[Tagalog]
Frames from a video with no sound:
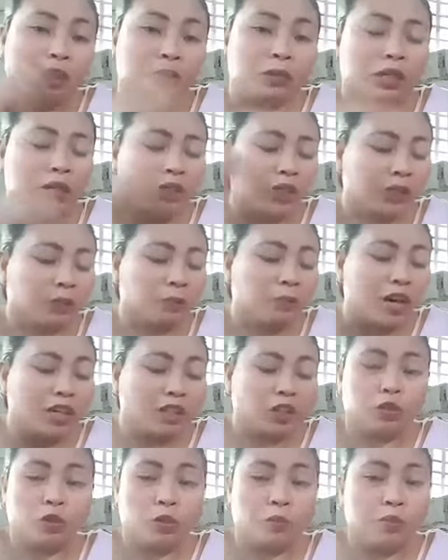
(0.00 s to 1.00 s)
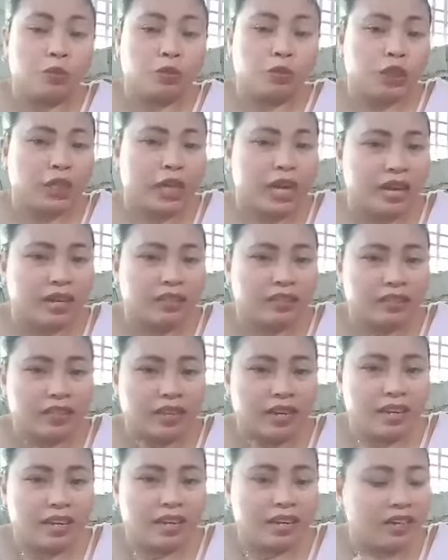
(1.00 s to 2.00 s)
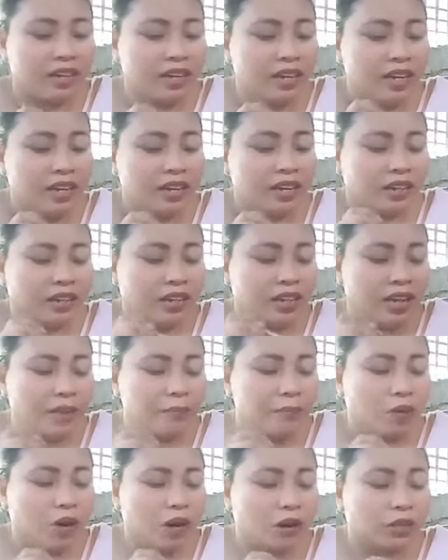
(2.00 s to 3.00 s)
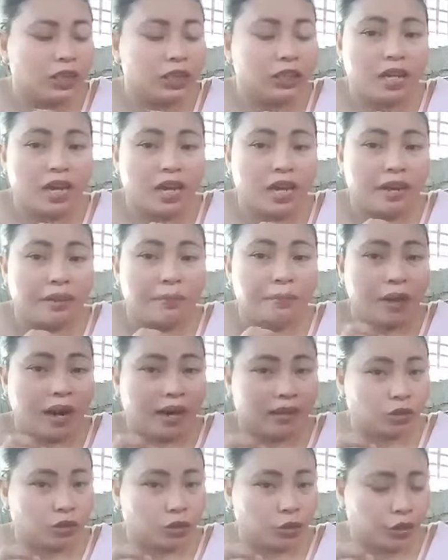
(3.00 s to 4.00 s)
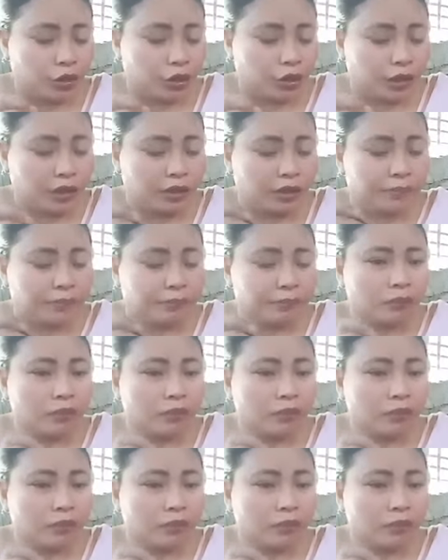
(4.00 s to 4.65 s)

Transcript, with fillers: Sinil-smash ko po siya. And then, naglagay po ako ng butter.